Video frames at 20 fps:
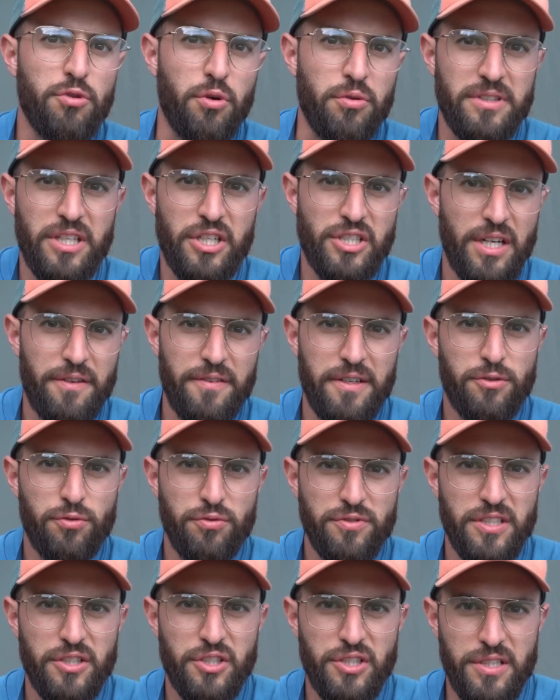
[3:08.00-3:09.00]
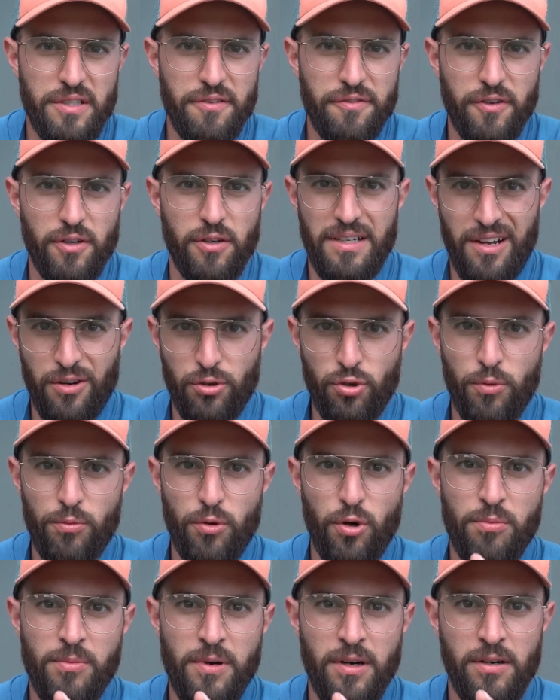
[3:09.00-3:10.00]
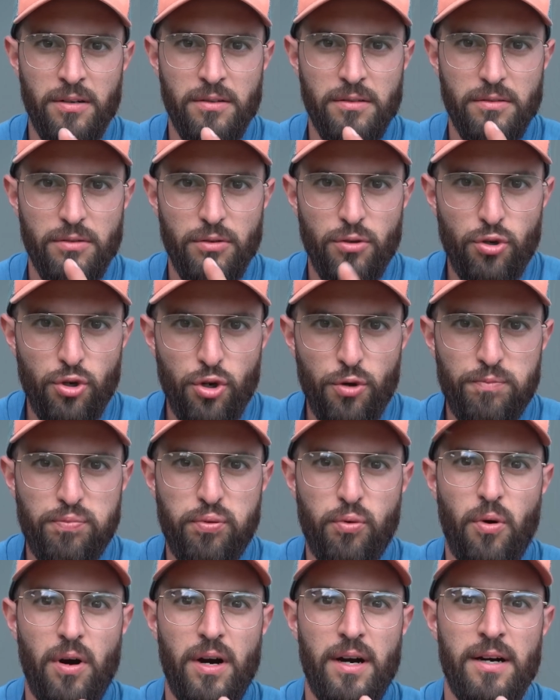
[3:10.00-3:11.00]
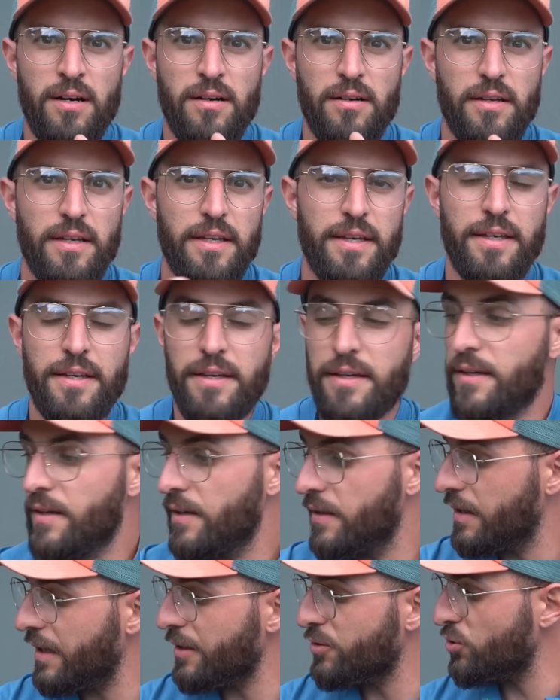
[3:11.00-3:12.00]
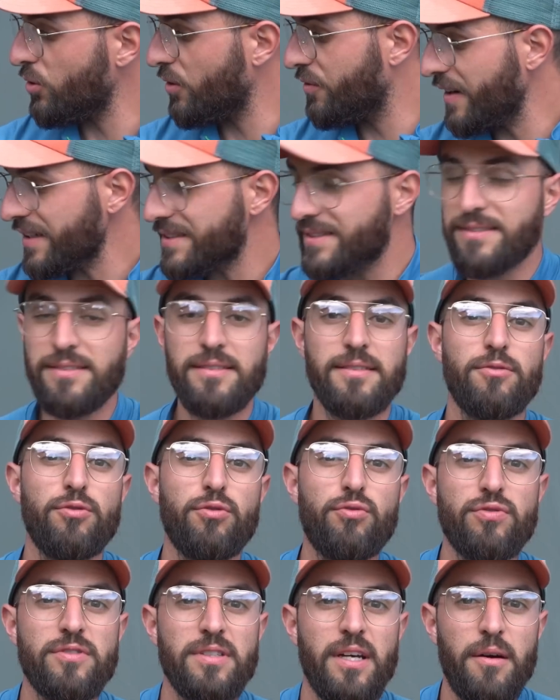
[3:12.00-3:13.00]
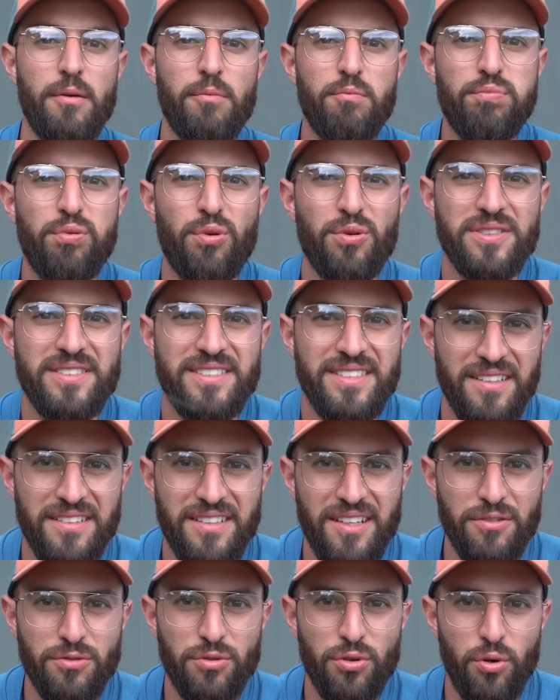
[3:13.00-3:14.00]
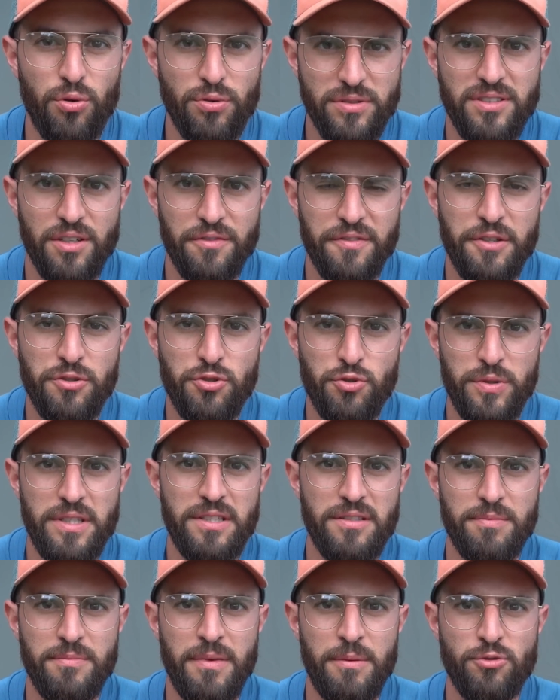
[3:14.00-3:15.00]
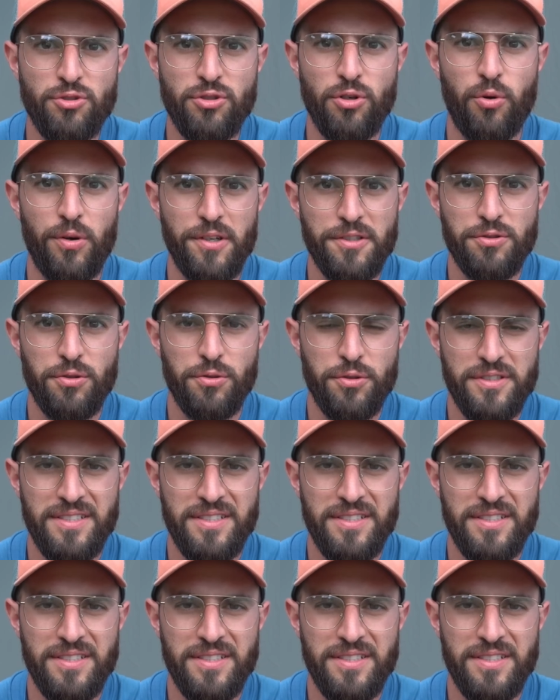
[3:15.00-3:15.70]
Donc déjà, avec tous ces chiffres, l'encombrement, le poids et la surface de tout ça, pour 130 euros, 128 même je crois, sur le